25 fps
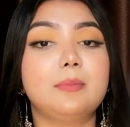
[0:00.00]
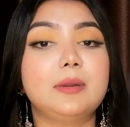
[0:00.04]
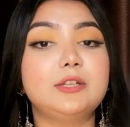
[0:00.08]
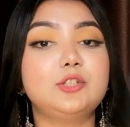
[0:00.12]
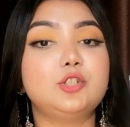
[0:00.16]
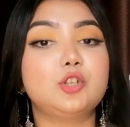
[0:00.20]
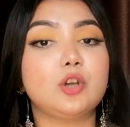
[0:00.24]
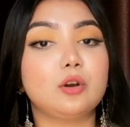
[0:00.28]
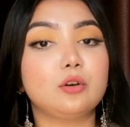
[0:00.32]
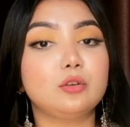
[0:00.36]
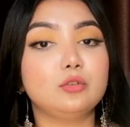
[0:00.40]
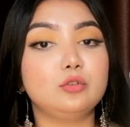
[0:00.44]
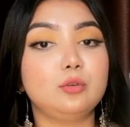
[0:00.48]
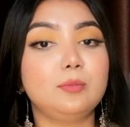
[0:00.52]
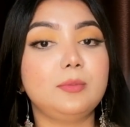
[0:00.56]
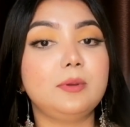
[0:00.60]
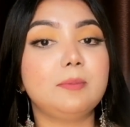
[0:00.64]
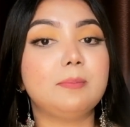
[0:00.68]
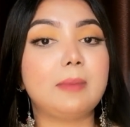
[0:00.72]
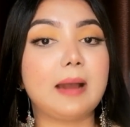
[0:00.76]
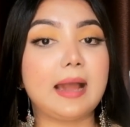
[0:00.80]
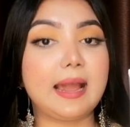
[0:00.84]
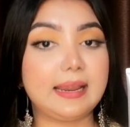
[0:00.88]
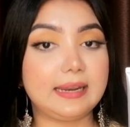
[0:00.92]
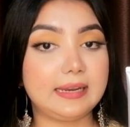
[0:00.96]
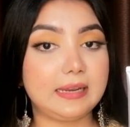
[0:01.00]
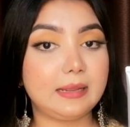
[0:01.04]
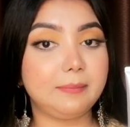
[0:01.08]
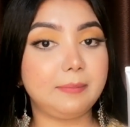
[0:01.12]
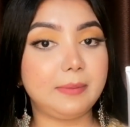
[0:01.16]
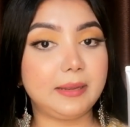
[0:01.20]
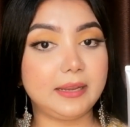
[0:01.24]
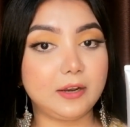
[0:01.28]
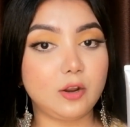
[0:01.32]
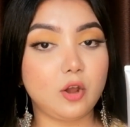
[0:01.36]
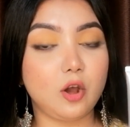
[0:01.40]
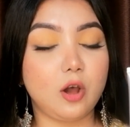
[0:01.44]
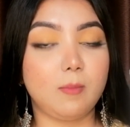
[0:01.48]
বাট যখন তুমি বাইরে
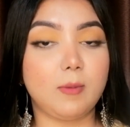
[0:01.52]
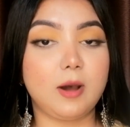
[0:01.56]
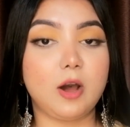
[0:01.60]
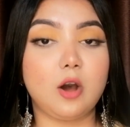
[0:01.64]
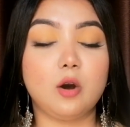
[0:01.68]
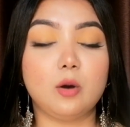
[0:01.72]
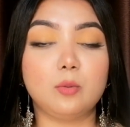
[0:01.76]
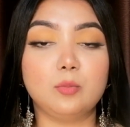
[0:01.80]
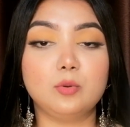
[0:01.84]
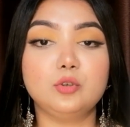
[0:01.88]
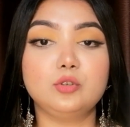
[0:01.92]
বের হবা